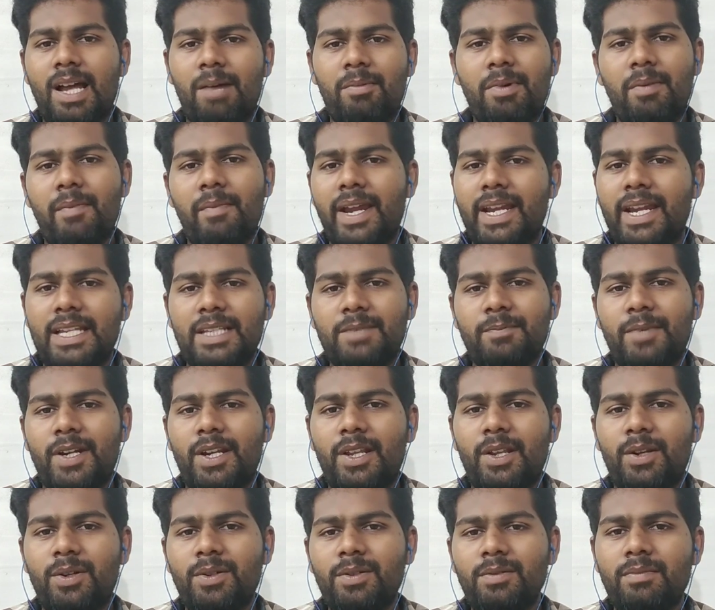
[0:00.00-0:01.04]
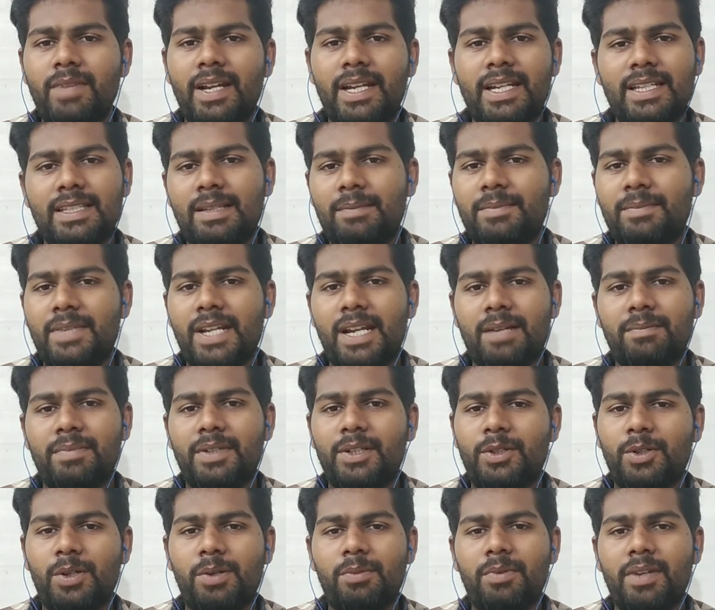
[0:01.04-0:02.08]
நாம் மைனஸ் பண்ணிடணும் மைனஸ் சப்ட்ராக்ட்
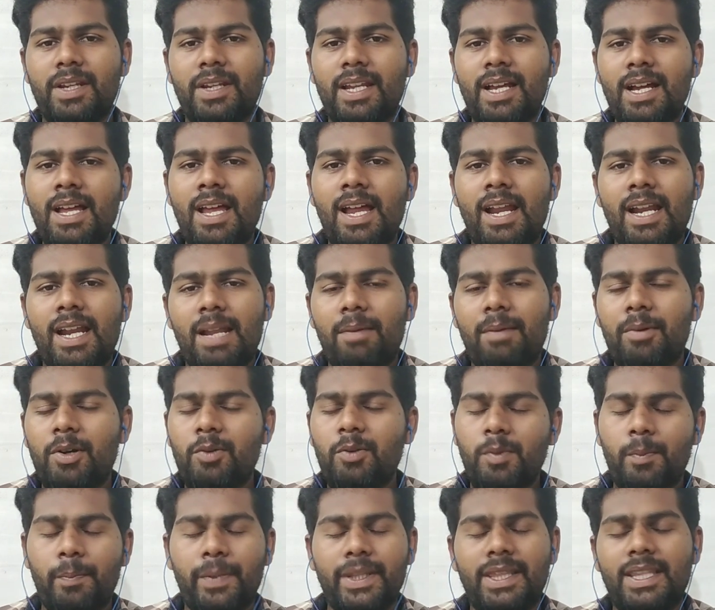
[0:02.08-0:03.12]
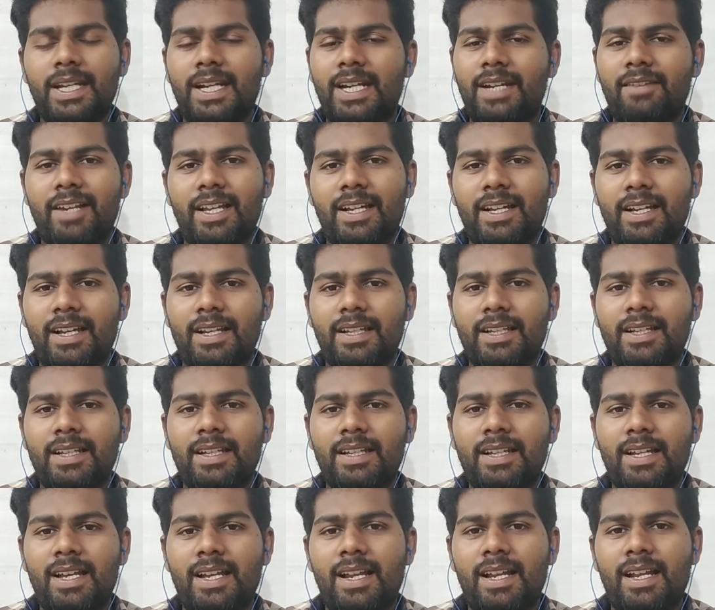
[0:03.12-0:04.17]
பண்ணிட்டோம் அப்படின்னா நமக்கு முப்பத்தி ரெண்டு விளக்குகள்
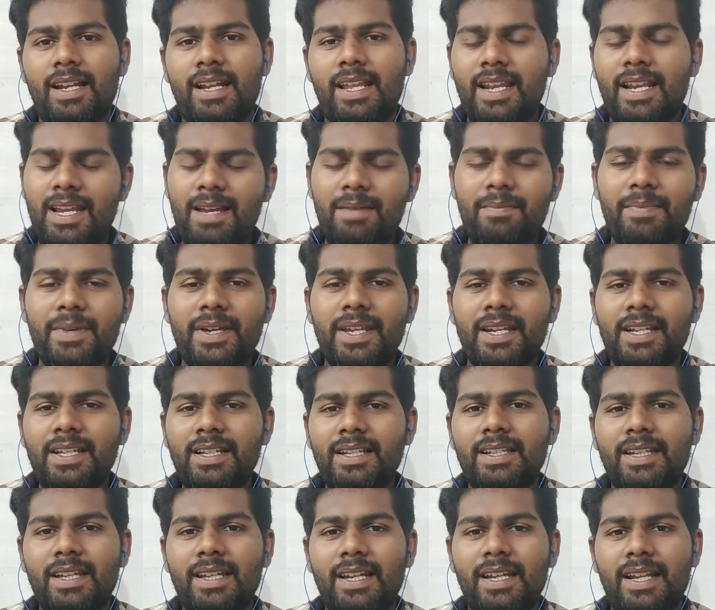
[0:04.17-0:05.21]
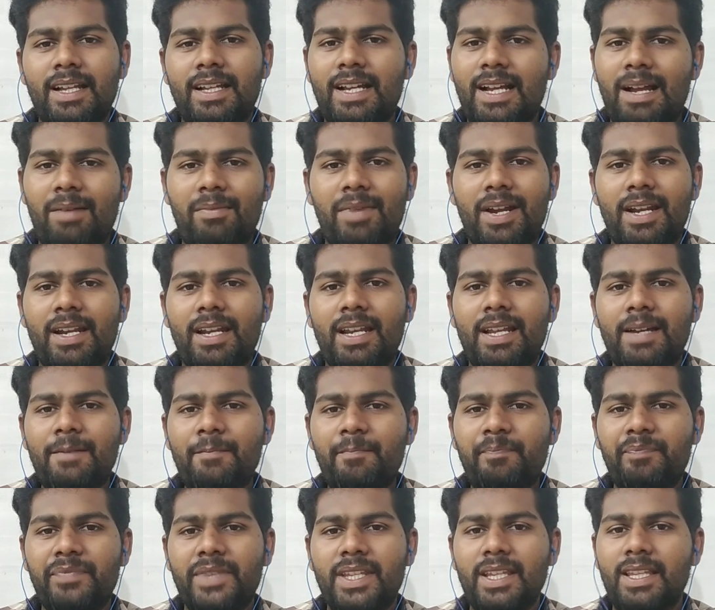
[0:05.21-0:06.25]
நிறைய பேர் எனக்கு கமாண்டில்
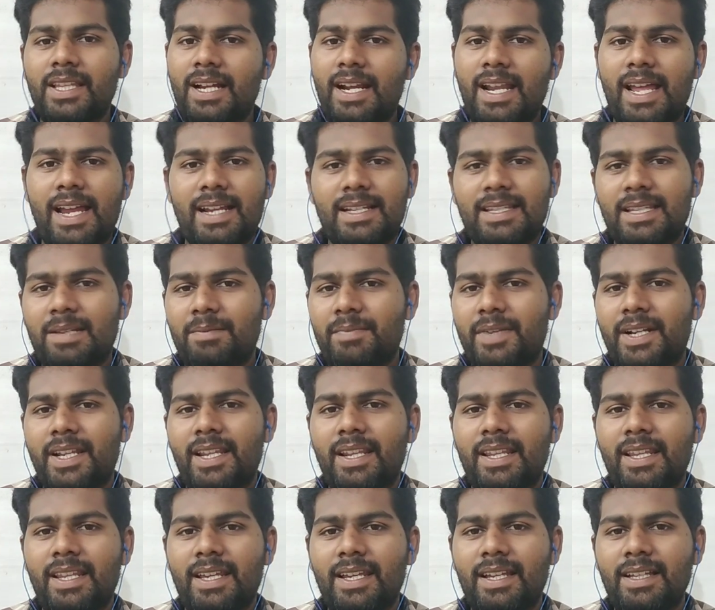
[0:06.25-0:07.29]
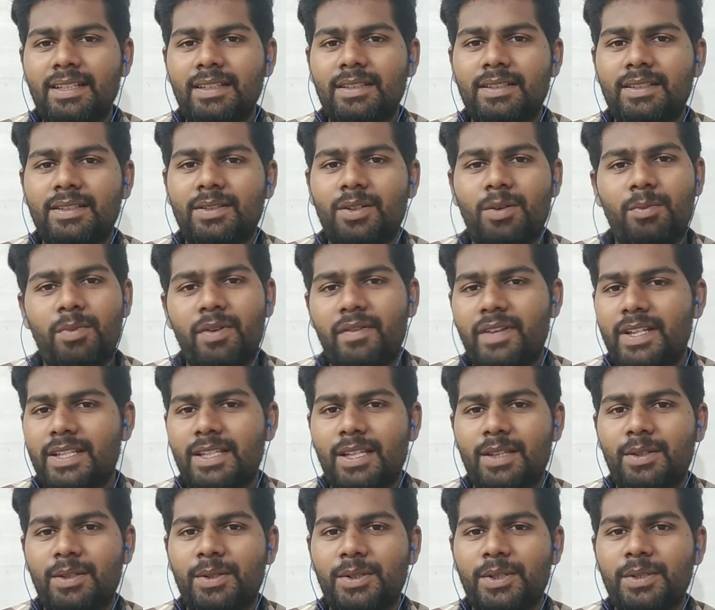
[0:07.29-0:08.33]
இதுக்கான ஆன்சர் பண்ணியிருந்தீங்க ரொம்பவே
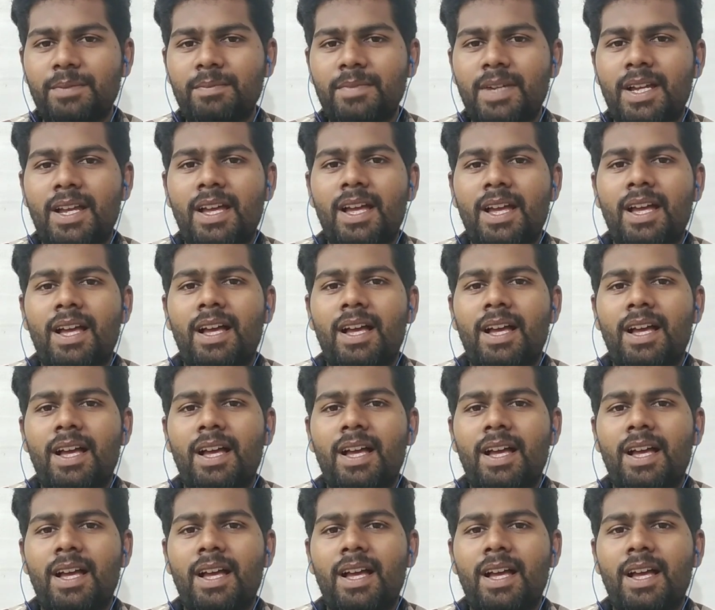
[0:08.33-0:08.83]
சந்தோஷம்